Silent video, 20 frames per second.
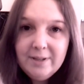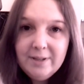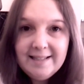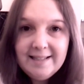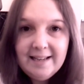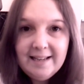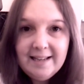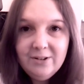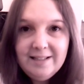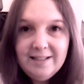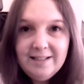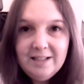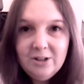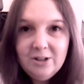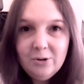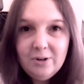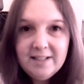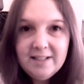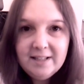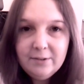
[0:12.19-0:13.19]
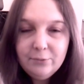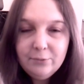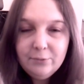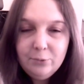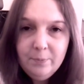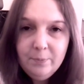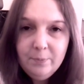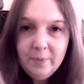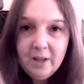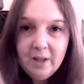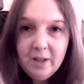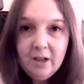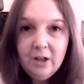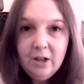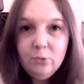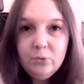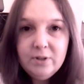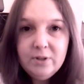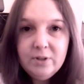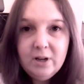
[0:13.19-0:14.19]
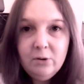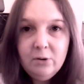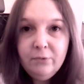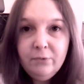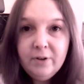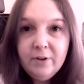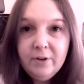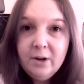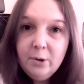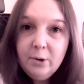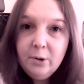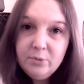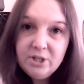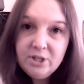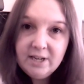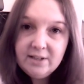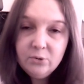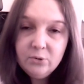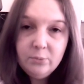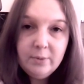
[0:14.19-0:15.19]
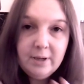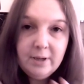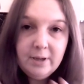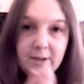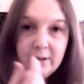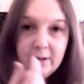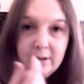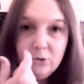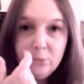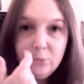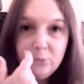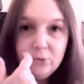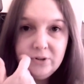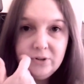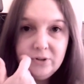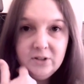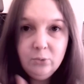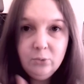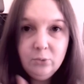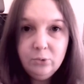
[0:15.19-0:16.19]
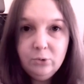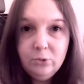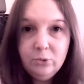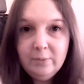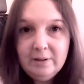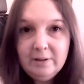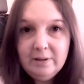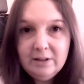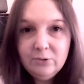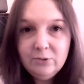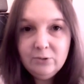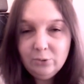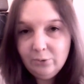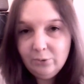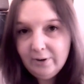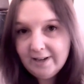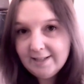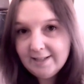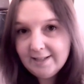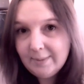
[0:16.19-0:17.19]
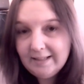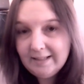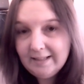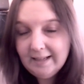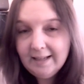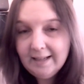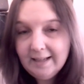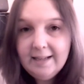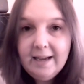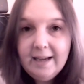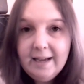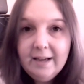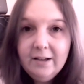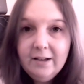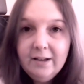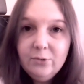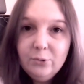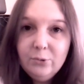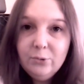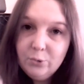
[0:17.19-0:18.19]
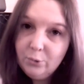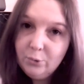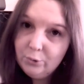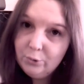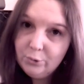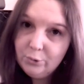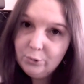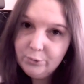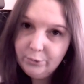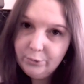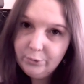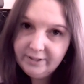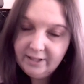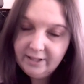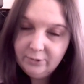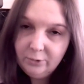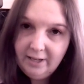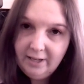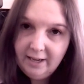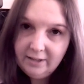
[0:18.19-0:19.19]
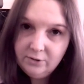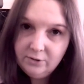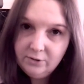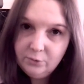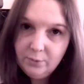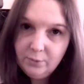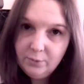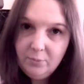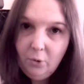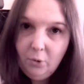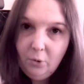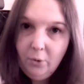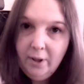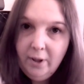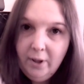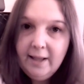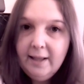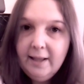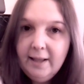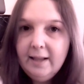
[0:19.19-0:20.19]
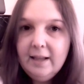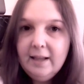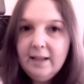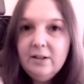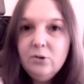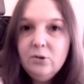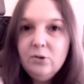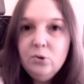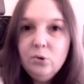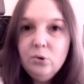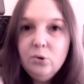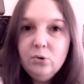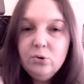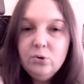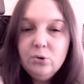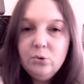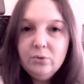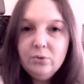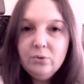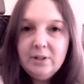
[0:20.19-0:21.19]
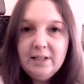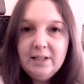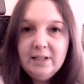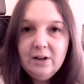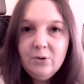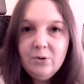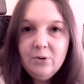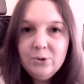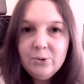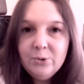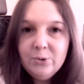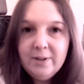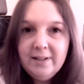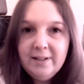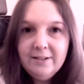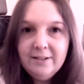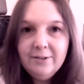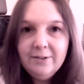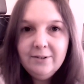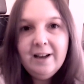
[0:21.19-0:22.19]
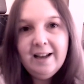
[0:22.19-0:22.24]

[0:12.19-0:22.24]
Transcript: C'est lundi, que lisez-vous Nous allons faire comme chaque semaine le petit tour de mes lectures de la semaine dernière, de ce que je suis en train de lire actuellement et de ce que je compte lire ensuite.